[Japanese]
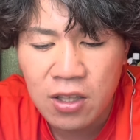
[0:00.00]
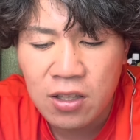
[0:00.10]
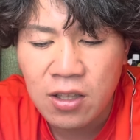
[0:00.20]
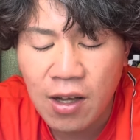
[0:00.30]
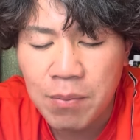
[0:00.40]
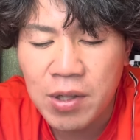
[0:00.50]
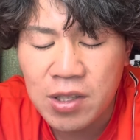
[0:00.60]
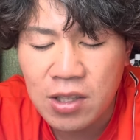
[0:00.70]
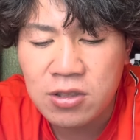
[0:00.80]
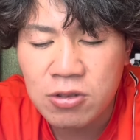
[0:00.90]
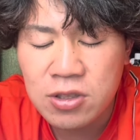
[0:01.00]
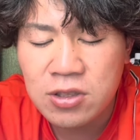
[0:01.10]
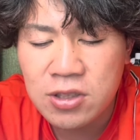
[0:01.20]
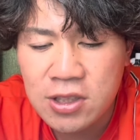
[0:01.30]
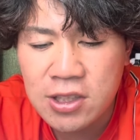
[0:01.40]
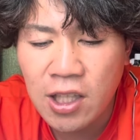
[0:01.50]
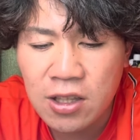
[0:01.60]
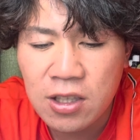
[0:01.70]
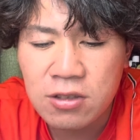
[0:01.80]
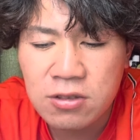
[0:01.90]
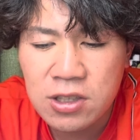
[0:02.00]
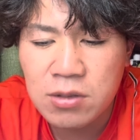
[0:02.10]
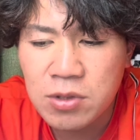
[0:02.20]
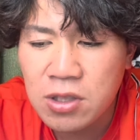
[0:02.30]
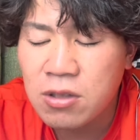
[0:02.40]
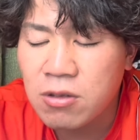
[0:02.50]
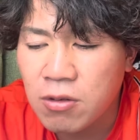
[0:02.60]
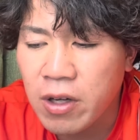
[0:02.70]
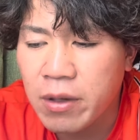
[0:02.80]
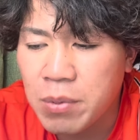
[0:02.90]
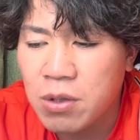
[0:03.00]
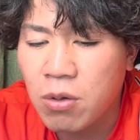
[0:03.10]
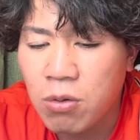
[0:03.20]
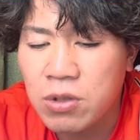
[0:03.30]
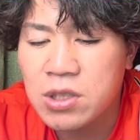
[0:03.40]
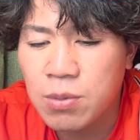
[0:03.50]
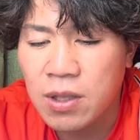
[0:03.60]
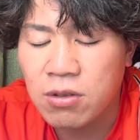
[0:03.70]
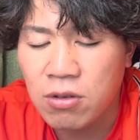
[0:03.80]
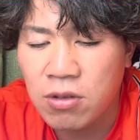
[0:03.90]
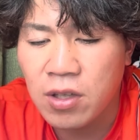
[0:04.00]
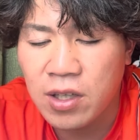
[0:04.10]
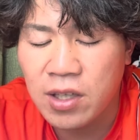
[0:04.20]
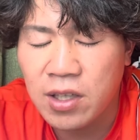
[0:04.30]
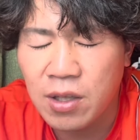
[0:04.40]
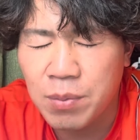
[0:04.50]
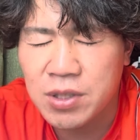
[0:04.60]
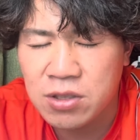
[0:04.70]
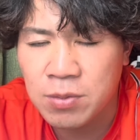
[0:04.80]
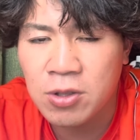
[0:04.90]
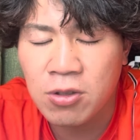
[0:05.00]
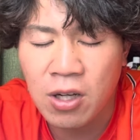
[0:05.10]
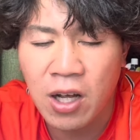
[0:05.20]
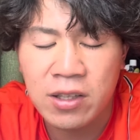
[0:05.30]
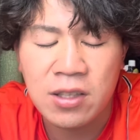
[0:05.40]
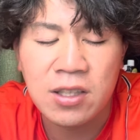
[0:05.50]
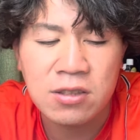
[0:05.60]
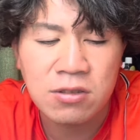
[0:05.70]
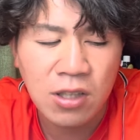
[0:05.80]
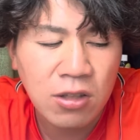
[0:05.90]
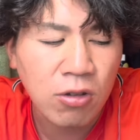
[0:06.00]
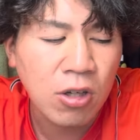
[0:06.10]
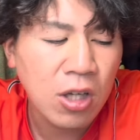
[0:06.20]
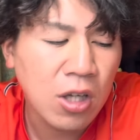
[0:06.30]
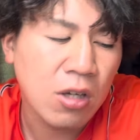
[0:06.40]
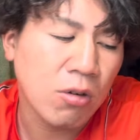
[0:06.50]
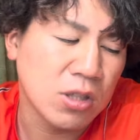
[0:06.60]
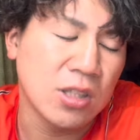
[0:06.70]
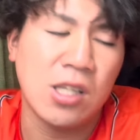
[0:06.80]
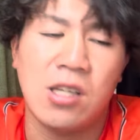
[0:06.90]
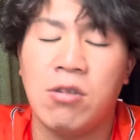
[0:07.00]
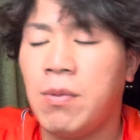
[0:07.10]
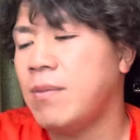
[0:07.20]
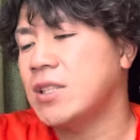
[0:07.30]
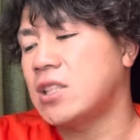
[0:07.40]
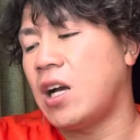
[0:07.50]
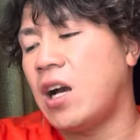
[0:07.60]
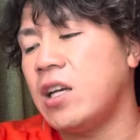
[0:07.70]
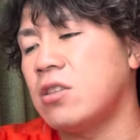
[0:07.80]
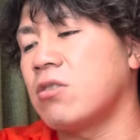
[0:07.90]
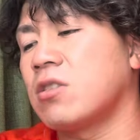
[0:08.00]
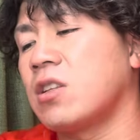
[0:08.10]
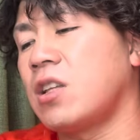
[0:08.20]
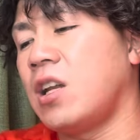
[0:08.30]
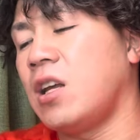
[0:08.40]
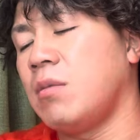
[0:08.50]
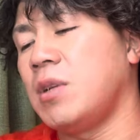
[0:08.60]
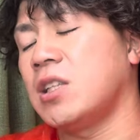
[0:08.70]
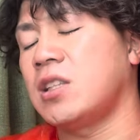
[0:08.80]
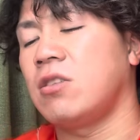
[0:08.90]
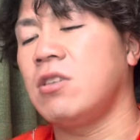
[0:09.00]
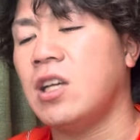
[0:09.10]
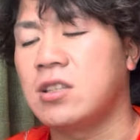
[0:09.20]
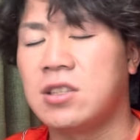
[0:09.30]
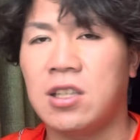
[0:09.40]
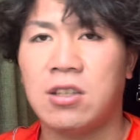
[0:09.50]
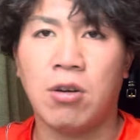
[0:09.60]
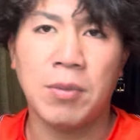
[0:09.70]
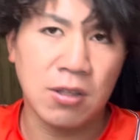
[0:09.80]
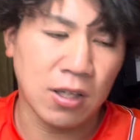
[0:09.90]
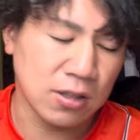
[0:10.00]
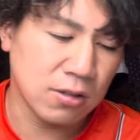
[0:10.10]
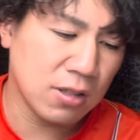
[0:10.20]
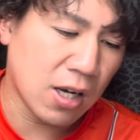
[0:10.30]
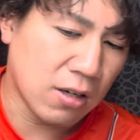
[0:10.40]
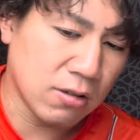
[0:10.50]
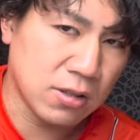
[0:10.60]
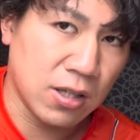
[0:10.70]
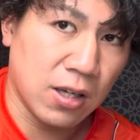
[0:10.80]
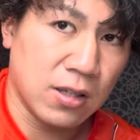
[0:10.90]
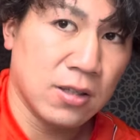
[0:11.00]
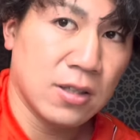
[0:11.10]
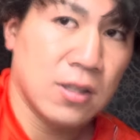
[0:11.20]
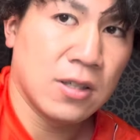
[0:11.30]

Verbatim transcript: だからやっぱりね、そういう土でやってるチームっていうのは、やっぱりここ一番の、えー、やっぱり守備とかが安定するなと、個人的に思いました。はい、ということで、ね、えー、皆さんの意見、ぜひコメント欄に、それではお疲れ。